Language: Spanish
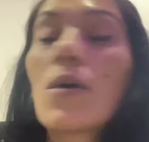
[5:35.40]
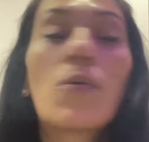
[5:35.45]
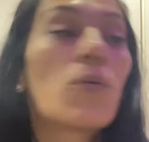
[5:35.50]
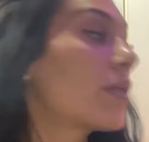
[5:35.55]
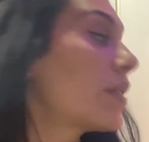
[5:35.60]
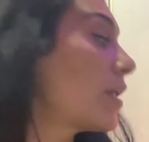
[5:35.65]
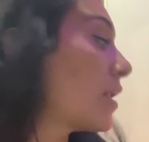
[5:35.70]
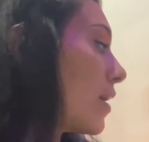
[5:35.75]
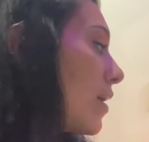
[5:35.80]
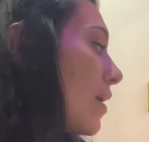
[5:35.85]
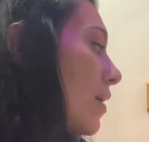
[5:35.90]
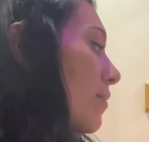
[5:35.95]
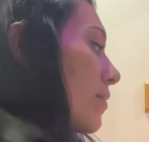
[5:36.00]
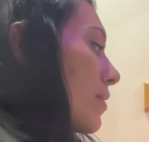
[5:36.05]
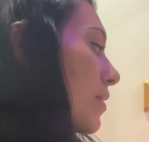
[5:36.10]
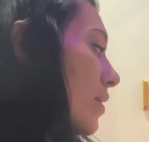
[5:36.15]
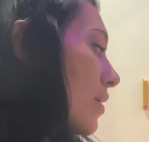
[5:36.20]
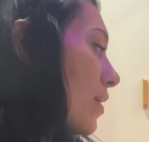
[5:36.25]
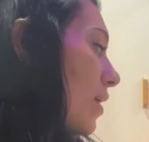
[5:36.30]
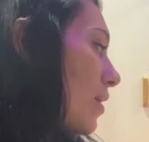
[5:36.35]
agua de la
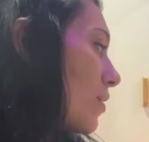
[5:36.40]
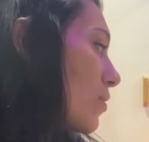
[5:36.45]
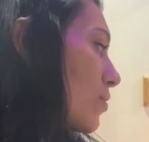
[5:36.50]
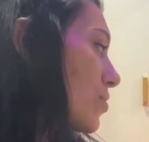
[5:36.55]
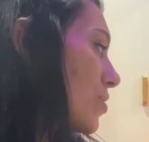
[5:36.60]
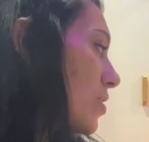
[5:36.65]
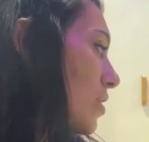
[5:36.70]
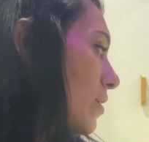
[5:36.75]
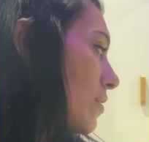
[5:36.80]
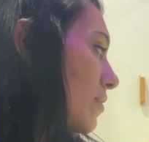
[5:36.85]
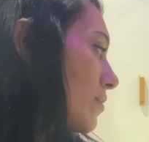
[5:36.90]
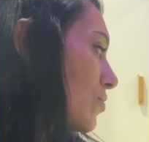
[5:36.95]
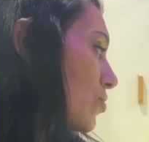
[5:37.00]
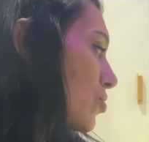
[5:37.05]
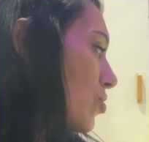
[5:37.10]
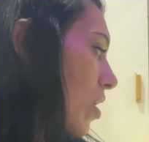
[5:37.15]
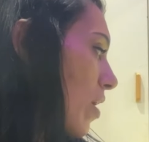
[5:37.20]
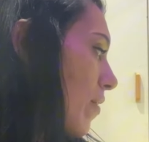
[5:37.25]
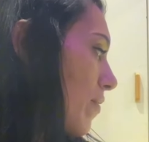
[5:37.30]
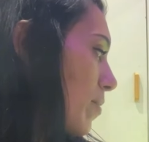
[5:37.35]
ventana a la cocina.
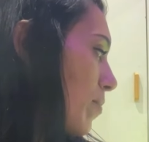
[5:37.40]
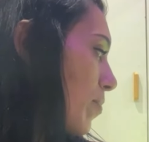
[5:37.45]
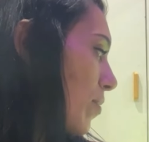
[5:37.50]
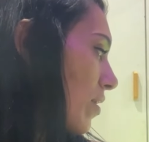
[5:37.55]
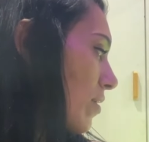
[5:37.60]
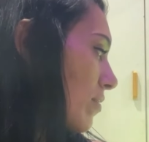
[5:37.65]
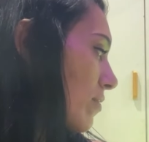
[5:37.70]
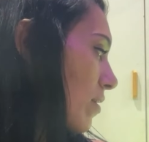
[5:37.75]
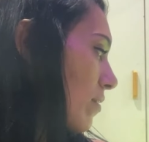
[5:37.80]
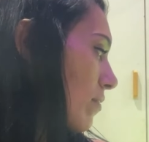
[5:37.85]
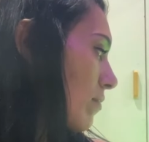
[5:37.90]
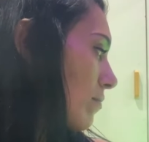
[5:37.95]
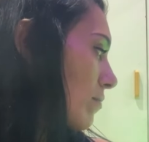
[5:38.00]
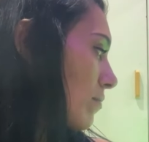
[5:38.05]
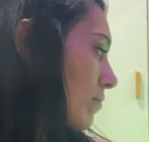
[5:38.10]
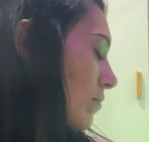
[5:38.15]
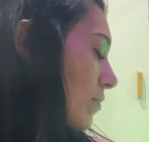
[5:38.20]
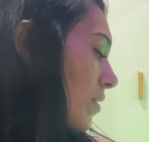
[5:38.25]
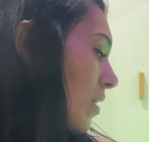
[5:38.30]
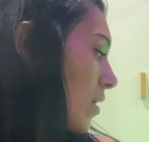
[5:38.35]
Yo la abrí porque se,
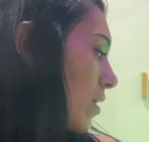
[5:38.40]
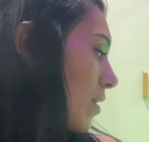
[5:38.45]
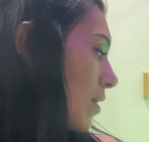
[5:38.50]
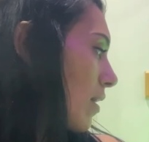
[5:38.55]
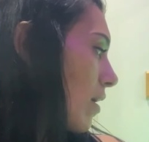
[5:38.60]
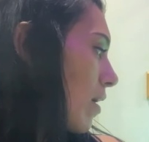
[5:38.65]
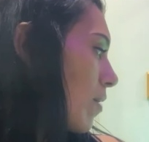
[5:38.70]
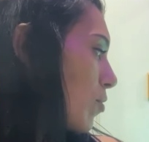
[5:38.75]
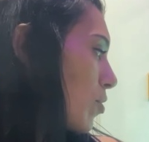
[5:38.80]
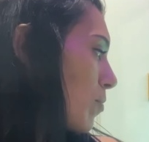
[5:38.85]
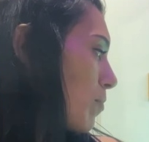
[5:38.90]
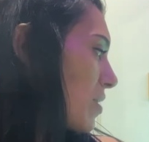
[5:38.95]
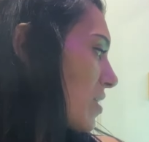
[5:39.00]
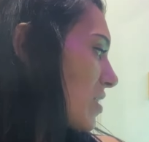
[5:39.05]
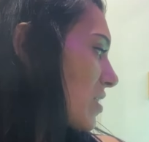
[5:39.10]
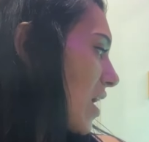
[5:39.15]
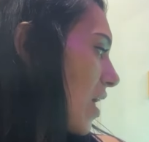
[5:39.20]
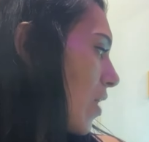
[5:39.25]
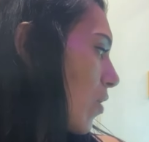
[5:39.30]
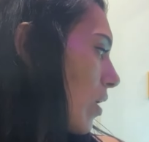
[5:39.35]
Está muy
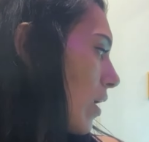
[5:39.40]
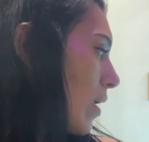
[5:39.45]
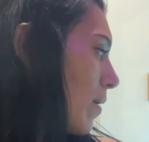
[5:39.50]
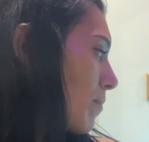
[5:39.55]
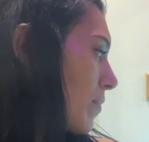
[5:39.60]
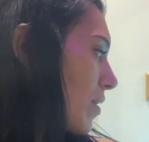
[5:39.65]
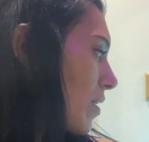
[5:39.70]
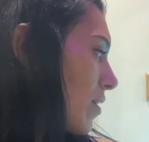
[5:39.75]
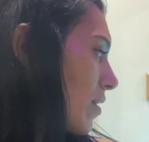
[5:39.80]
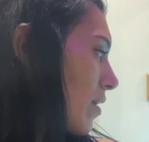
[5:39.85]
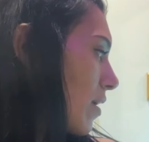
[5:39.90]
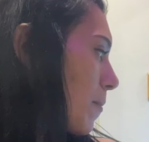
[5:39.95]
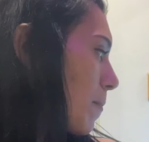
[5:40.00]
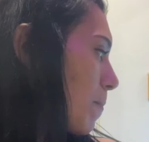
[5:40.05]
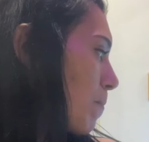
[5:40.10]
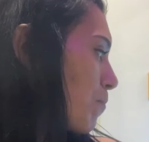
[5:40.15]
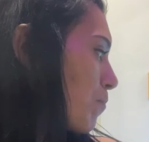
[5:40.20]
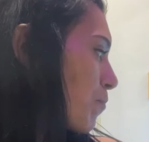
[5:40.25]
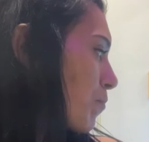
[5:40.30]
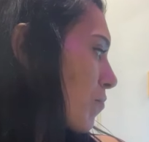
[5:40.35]
pesado el ambiente ahí.
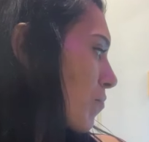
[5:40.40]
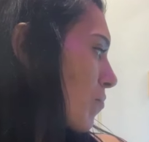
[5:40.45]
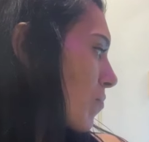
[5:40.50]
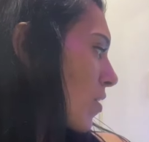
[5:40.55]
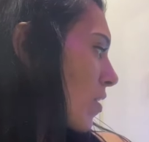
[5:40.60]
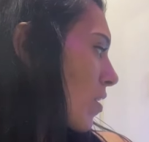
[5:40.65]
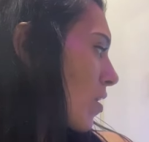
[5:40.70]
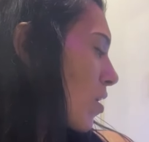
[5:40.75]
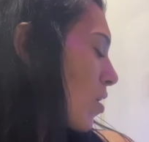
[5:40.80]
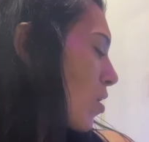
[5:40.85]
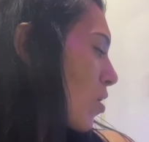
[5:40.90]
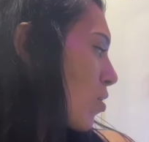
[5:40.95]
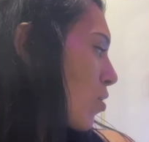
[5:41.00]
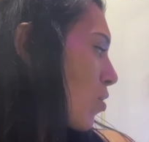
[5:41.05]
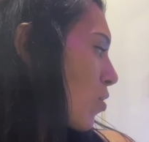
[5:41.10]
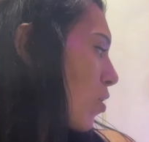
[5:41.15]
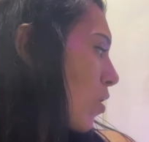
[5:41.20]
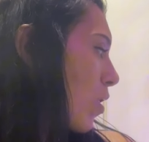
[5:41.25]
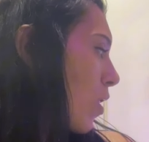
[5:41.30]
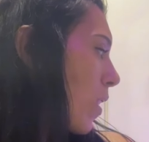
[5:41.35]
pero
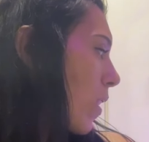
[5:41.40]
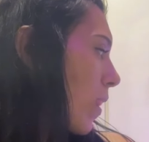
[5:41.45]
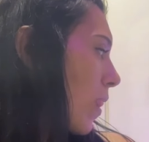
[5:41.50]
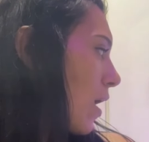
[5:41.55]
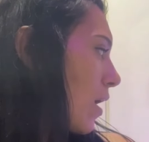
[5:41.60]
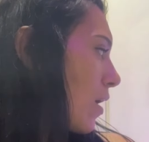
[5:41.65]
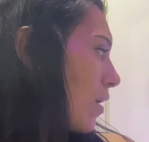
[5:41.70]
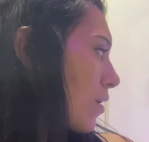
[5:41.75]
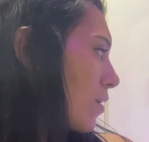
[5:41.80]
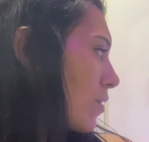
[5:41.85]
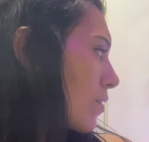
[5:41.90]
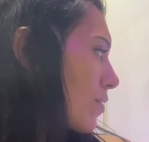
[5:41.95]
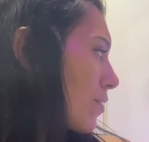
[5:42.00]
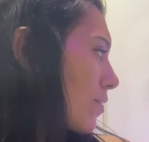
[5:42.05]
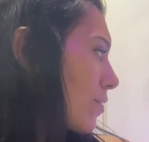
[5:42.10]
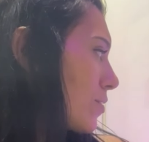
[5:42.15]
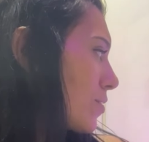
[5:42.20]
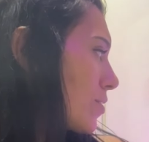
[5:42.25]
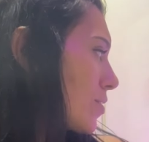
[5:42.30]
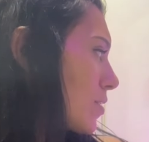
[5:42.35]
no, o sea, no
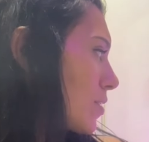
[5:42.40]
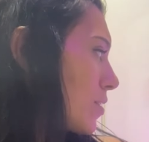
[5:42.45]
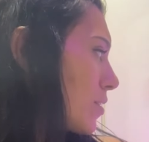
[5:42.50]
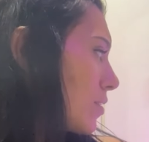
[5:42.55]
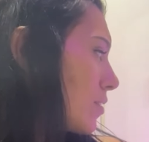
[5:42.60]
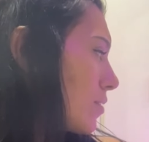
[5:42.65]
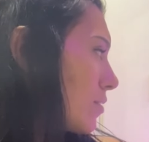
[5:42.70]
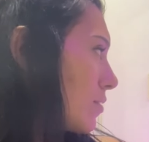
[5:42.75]
Rosa,